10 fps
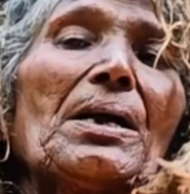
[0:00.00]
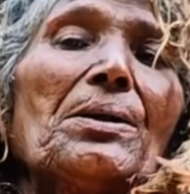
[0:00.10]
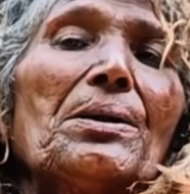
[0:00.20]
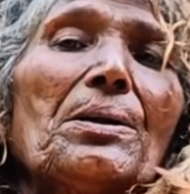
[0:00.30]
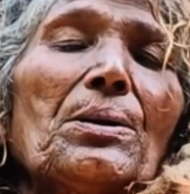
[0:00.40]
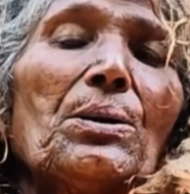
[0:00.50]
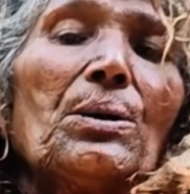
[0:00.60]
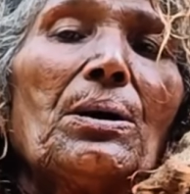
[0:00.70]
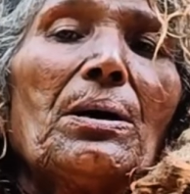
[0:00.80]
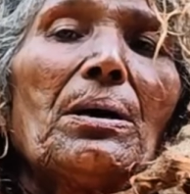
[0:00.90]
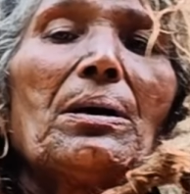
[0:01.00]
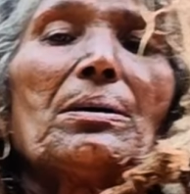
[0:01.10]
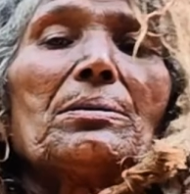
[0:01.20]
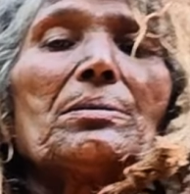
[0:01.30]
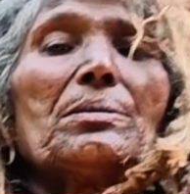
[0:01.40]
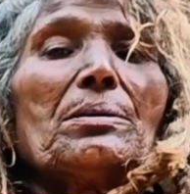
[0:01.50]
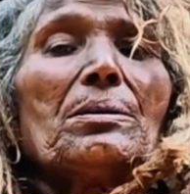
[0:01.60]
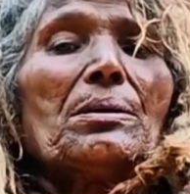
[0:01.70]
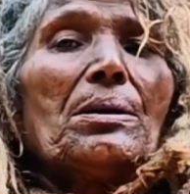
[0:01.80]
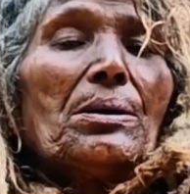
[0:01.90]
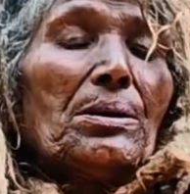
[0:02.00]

आपको कैसे पता मैं यात्रा में हूँ